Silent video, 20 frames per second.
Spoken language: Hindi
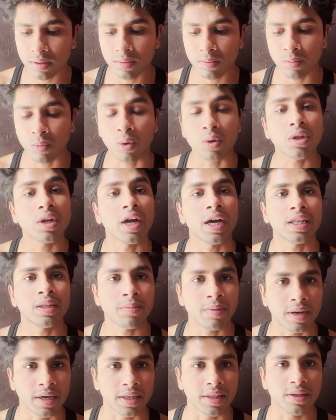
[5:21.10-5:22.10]
बहुत लात
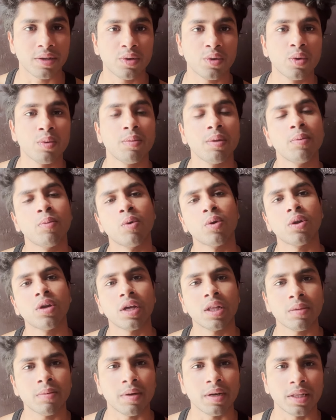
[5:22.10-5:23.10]
मार रही थी शुरू में ही बहुत
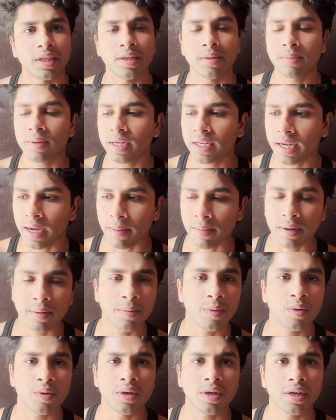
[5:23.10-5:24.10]
लात मार रही थी जब मैंने कैमरा
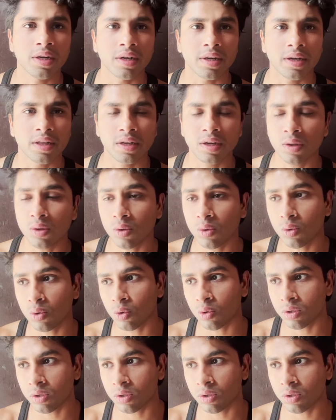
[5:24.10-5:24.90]
भी ऑन नहीं कर रखा था ना तो